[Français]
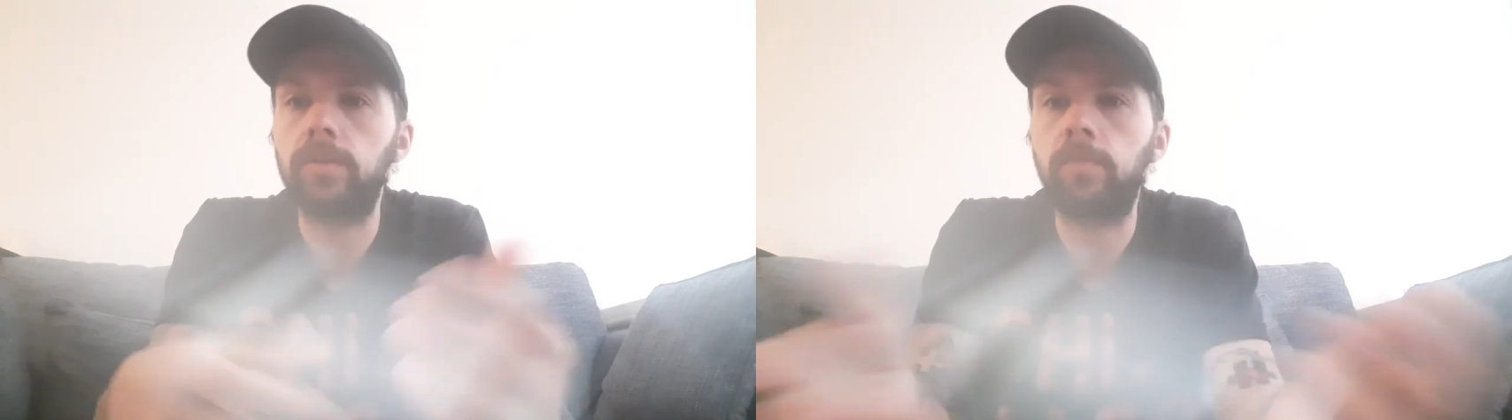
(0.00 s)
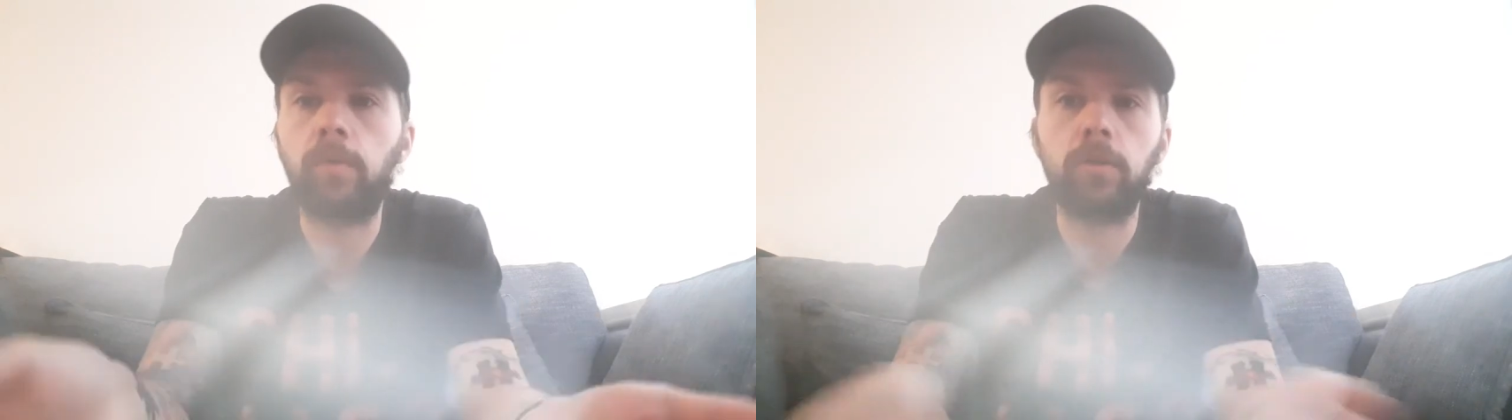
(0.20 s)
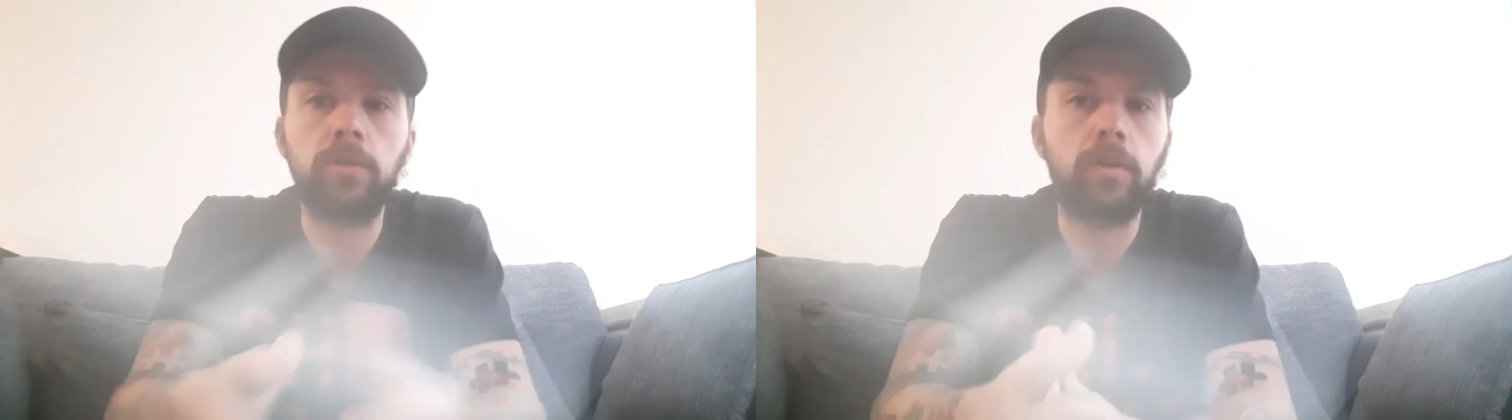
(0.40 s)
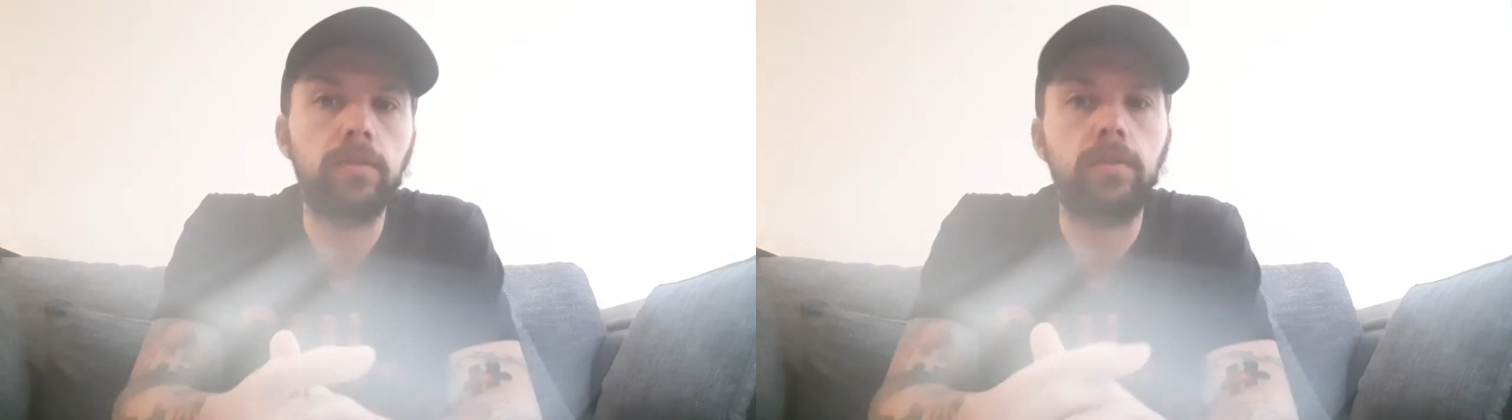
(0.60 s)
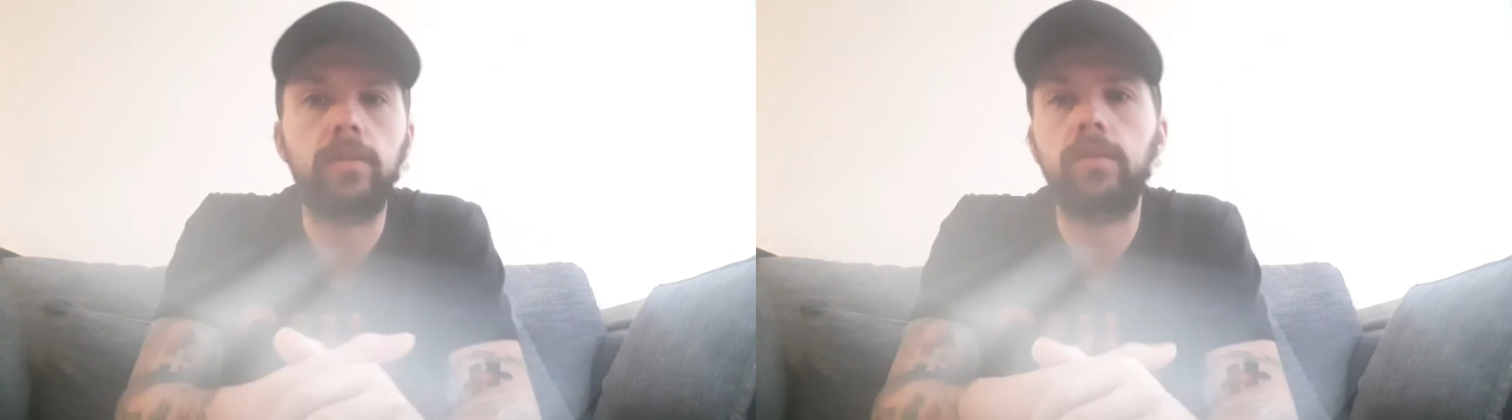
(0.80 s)
euh,
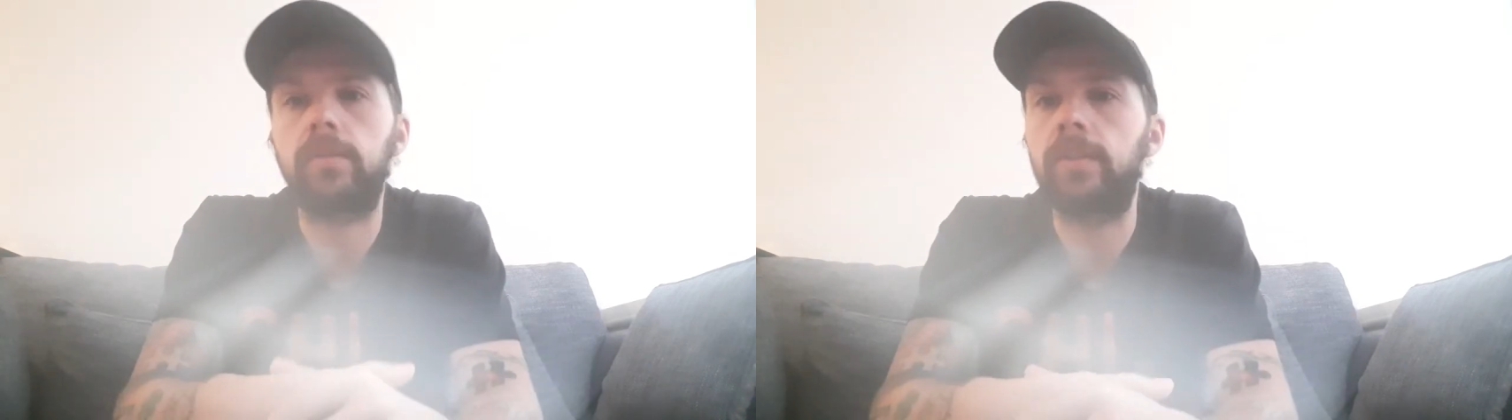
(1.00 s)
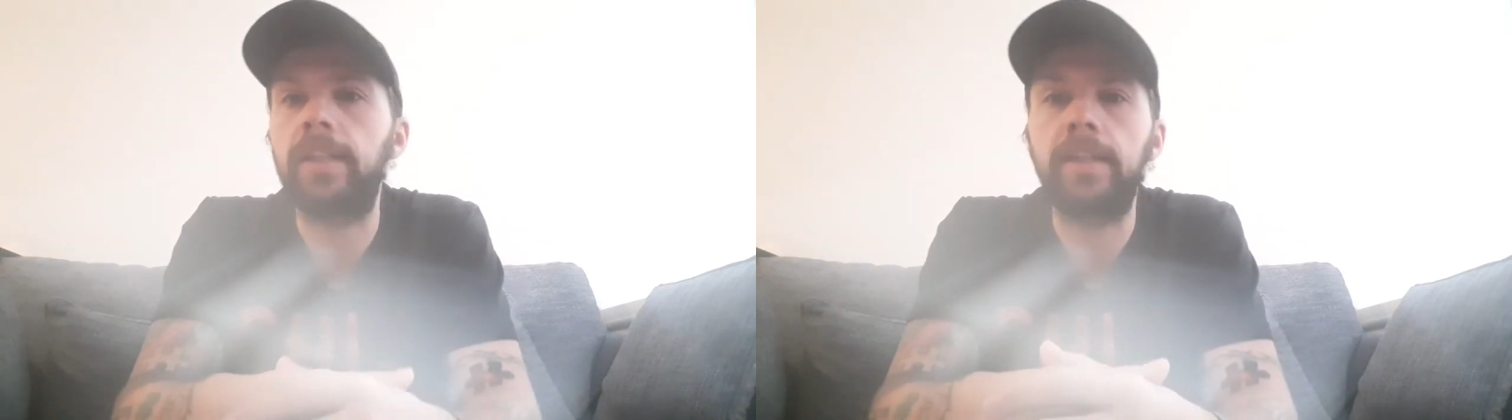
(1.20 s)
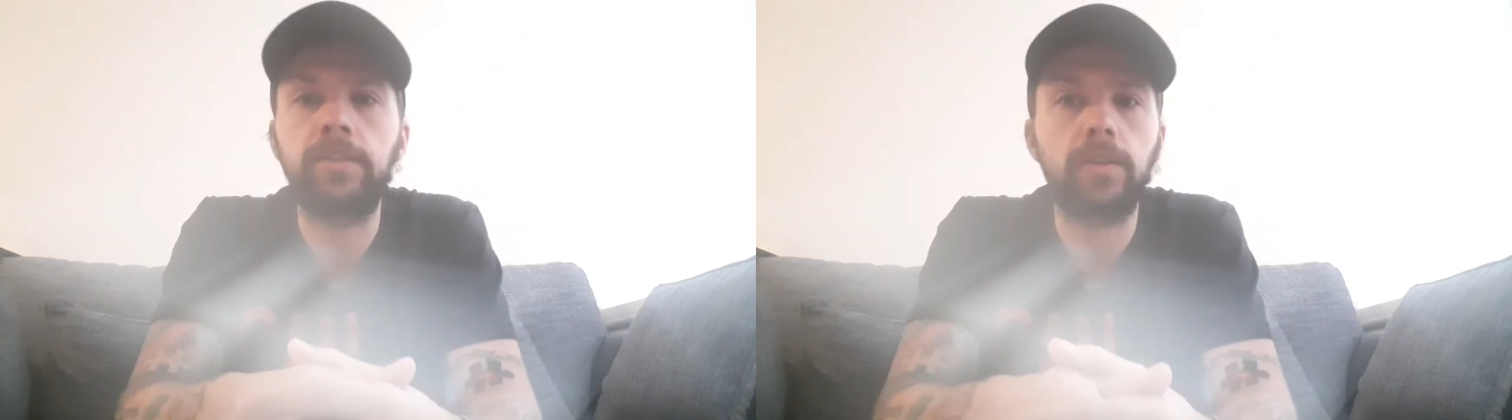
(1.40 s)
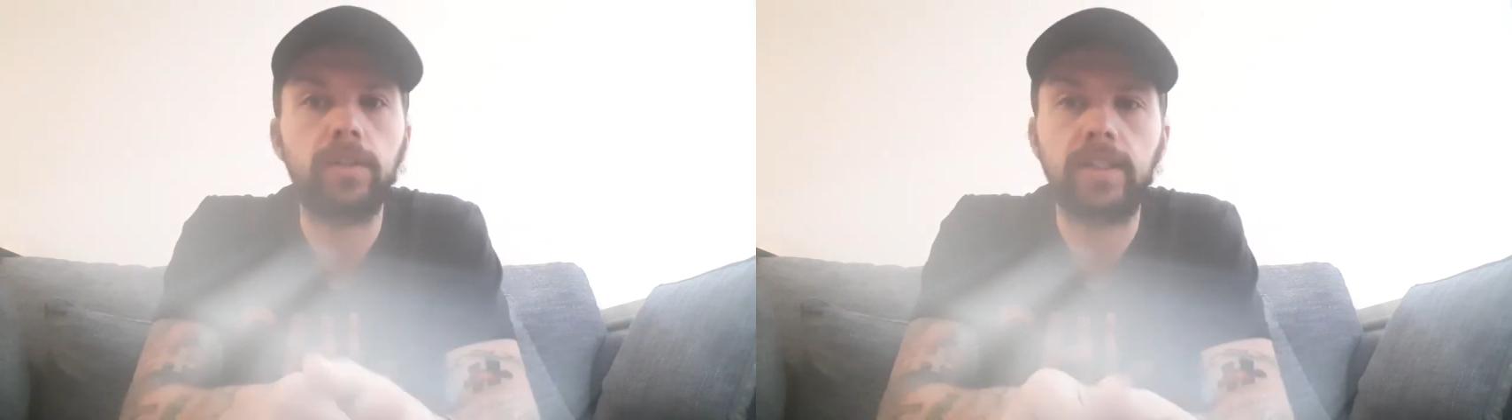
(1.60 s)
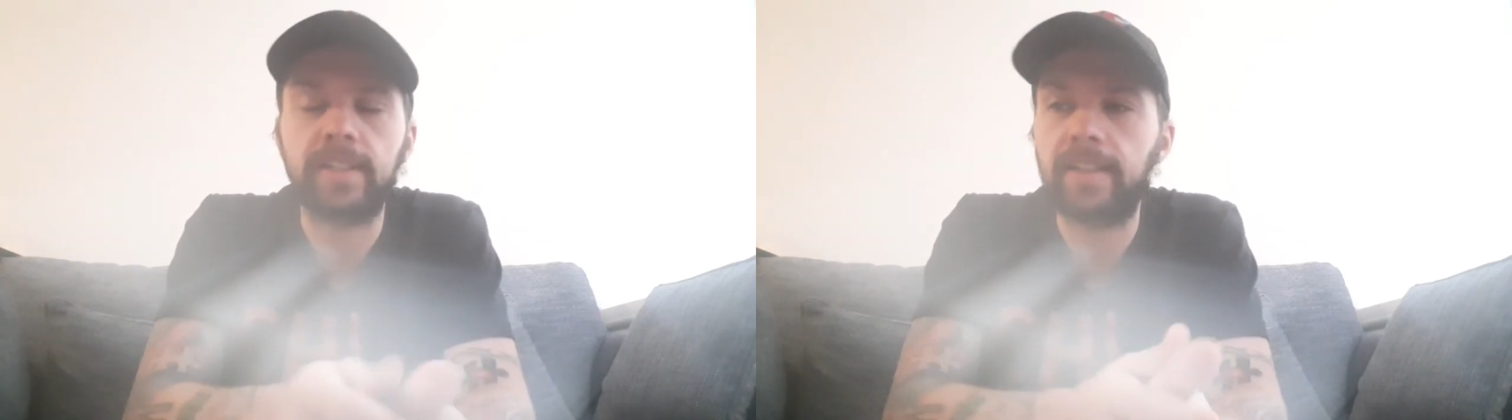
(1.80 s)
Portland, euh, les
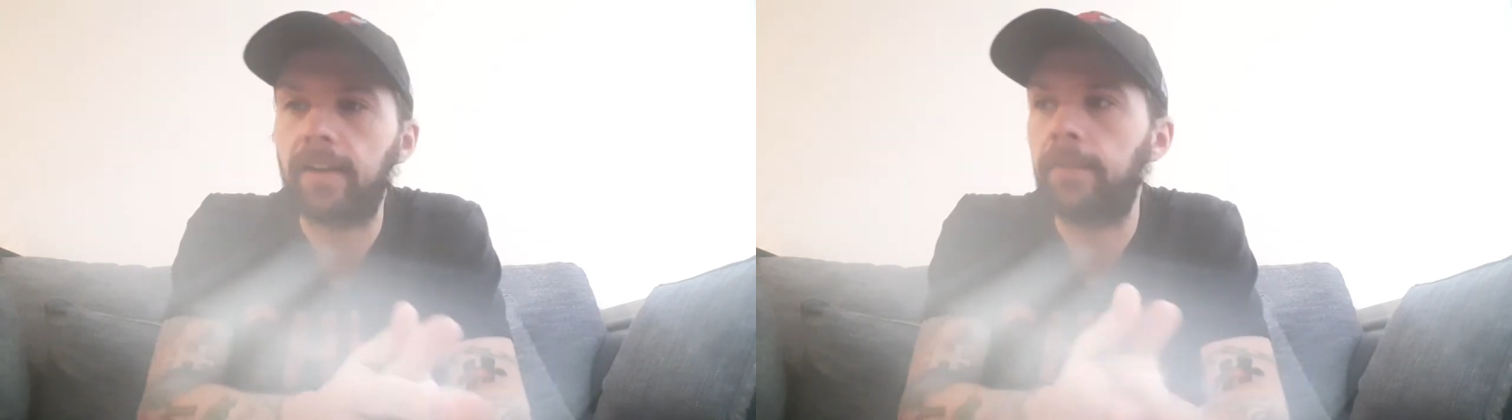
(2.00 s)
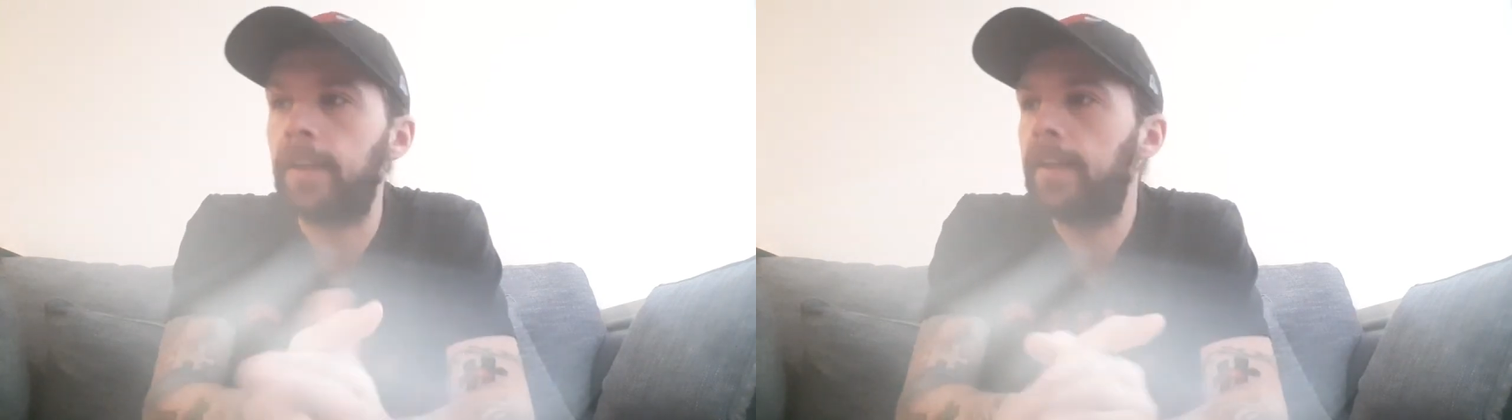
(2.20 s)
Lakers, etc.